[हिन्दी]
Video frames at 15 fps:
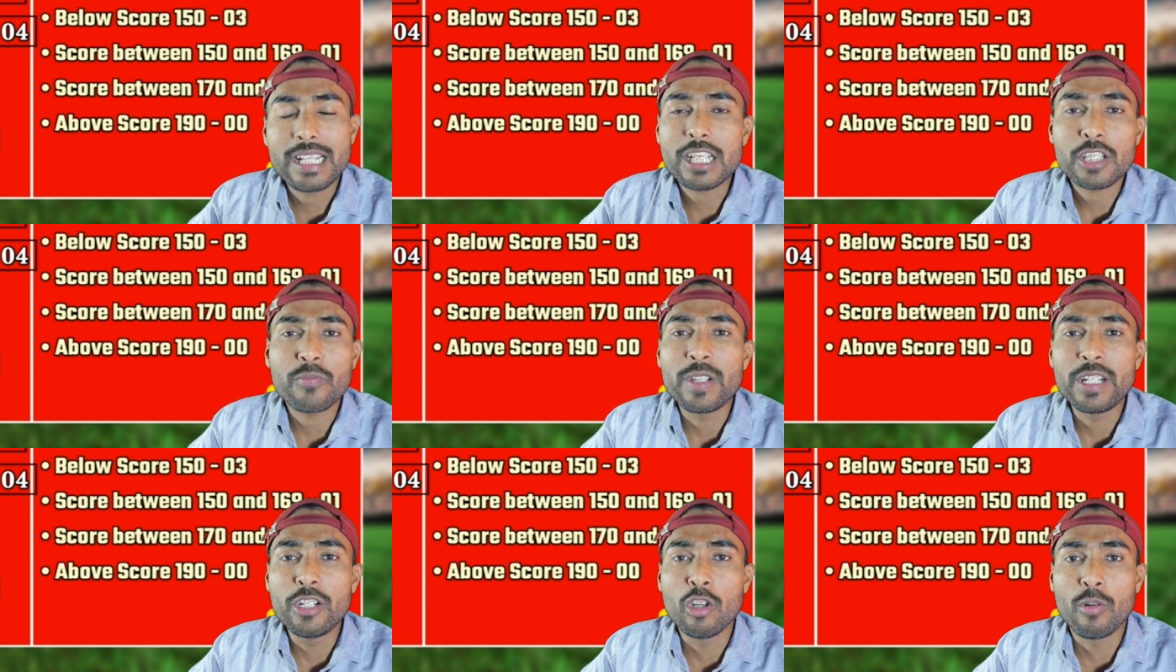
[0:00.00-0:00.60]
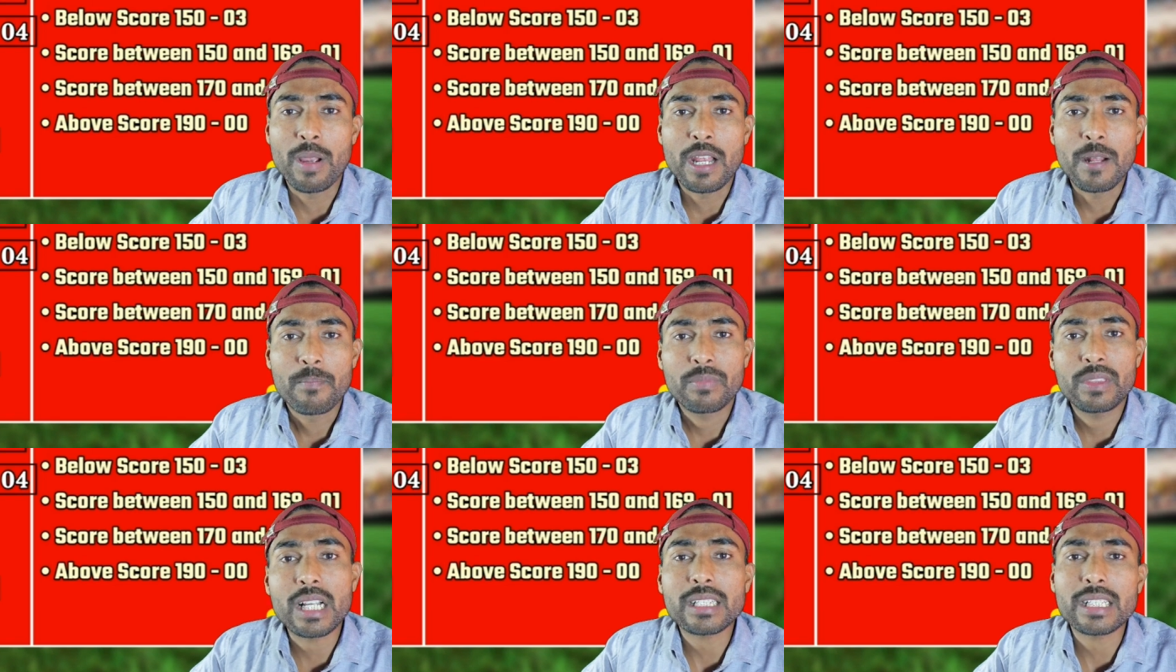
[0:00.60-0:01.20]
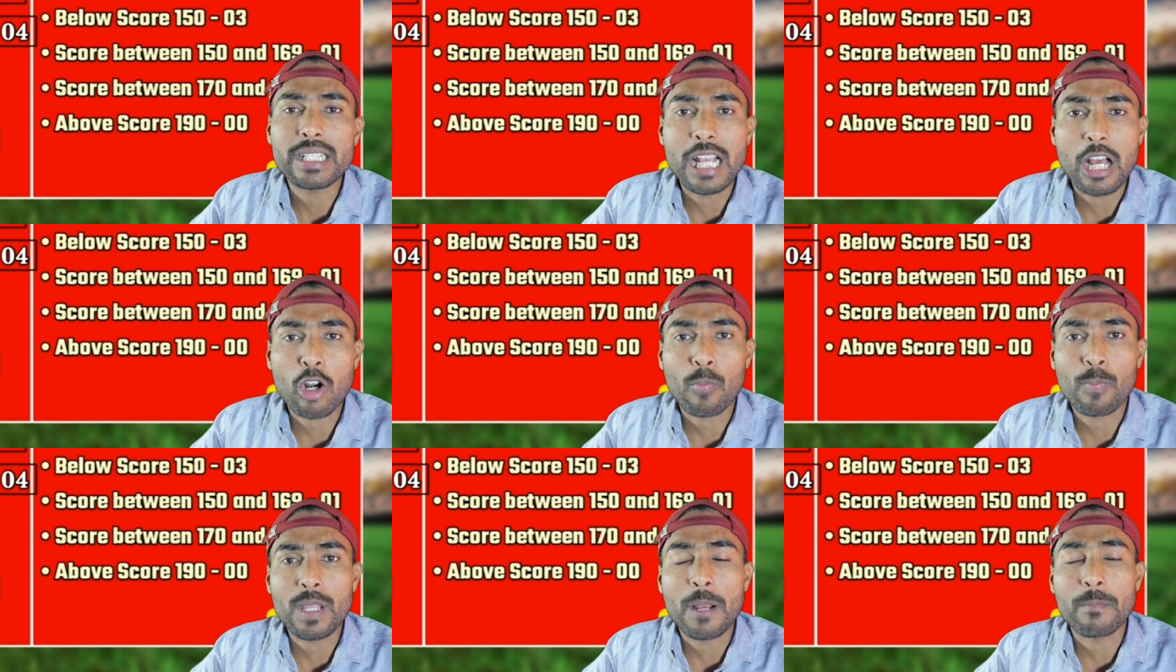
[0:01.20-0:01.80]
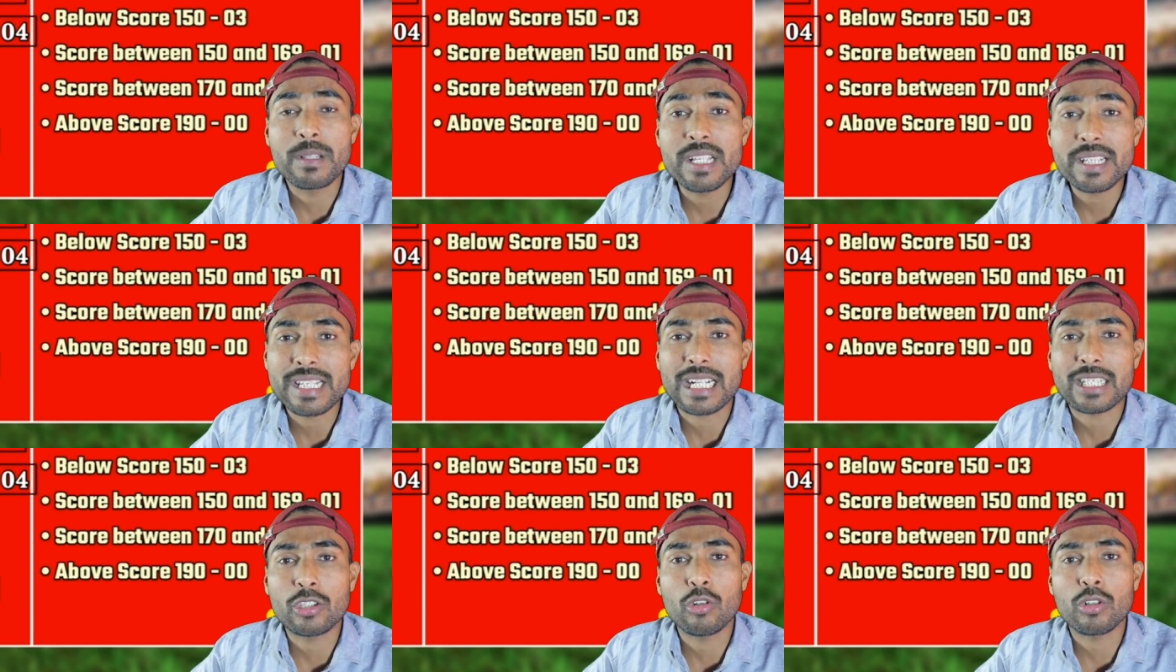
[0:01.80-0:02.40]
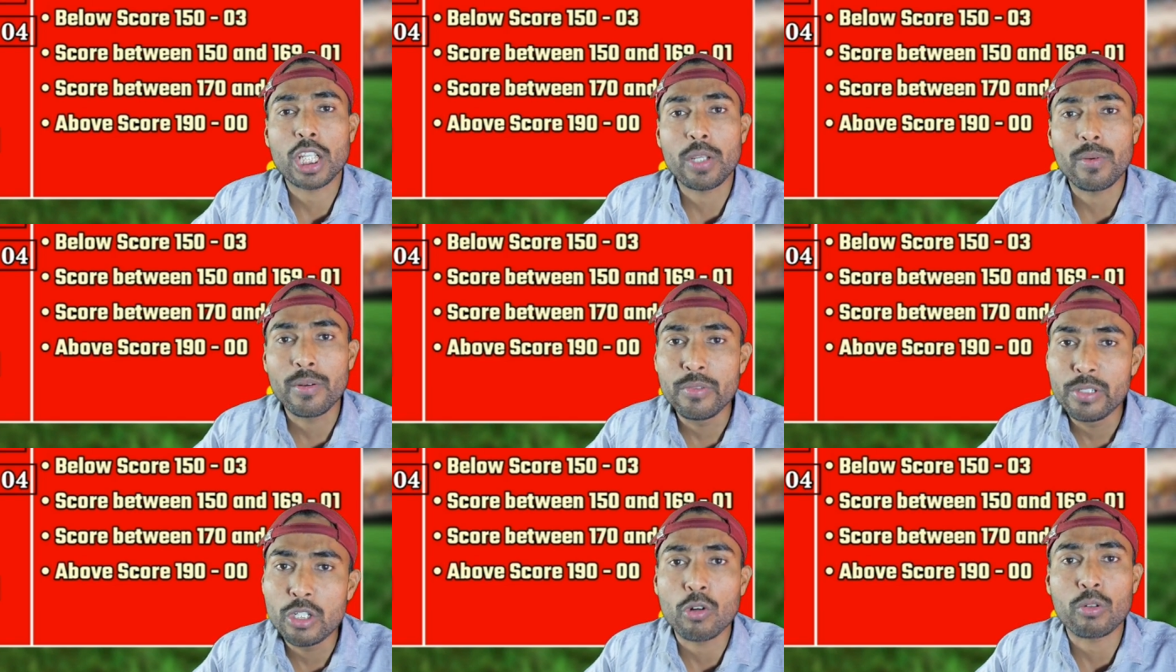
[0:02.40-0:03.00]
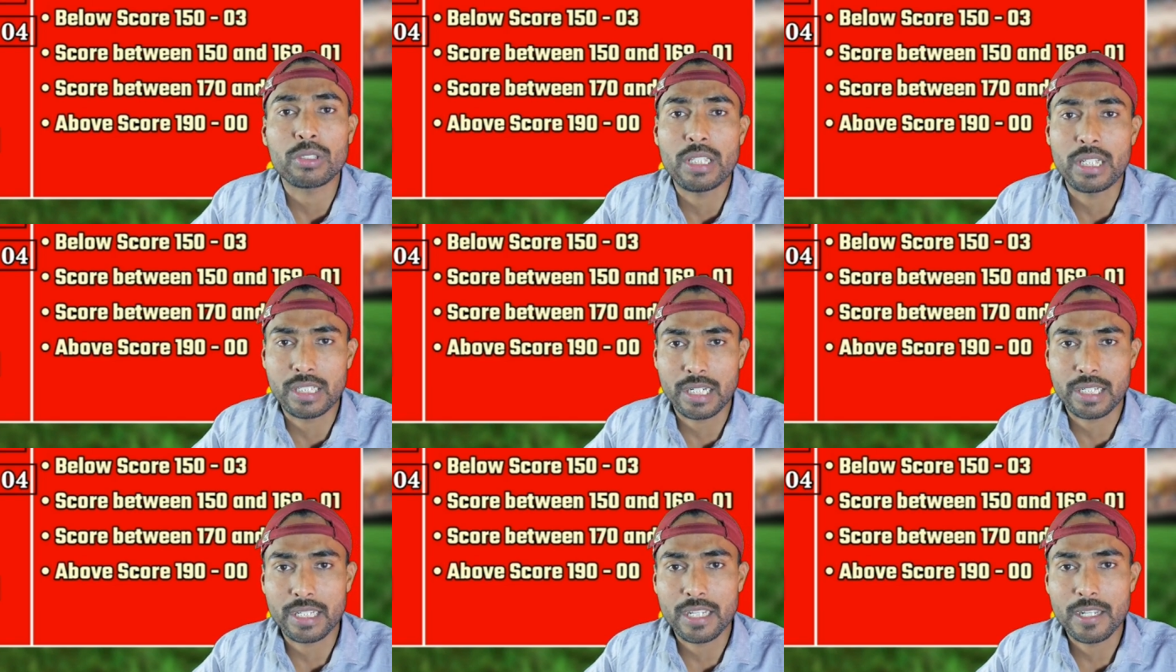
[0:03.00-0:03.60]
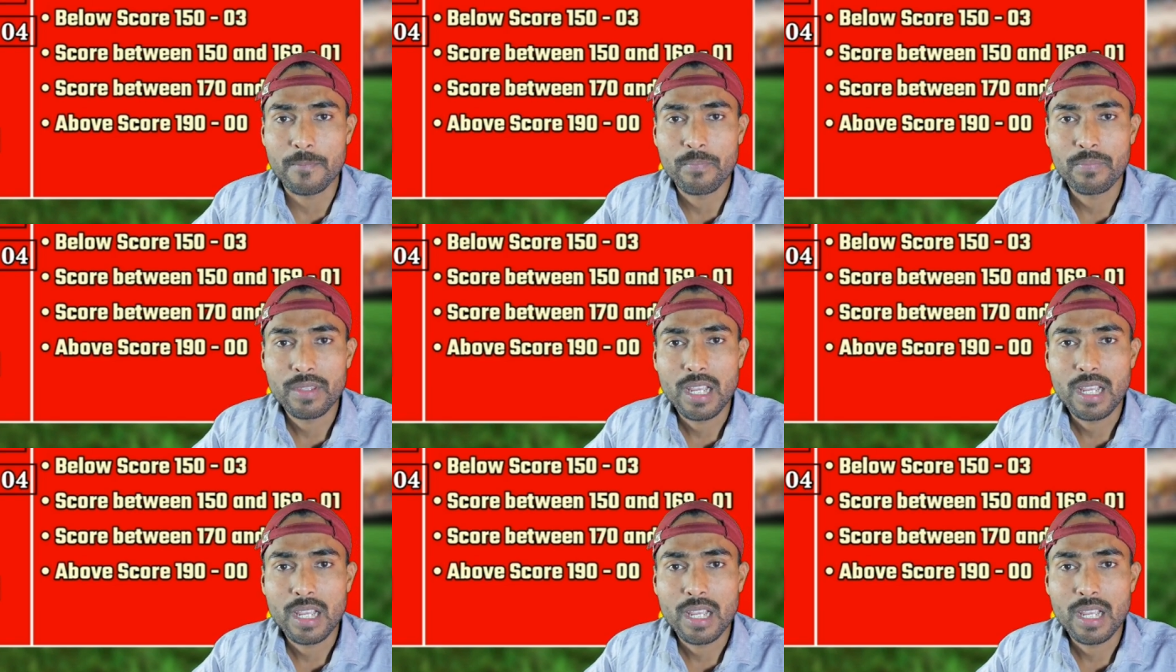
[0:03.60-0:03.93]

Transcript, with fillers: आज इस वीडियो में दस हजार रुपये आप जीत सकते हो केवल वीडियो को देख करके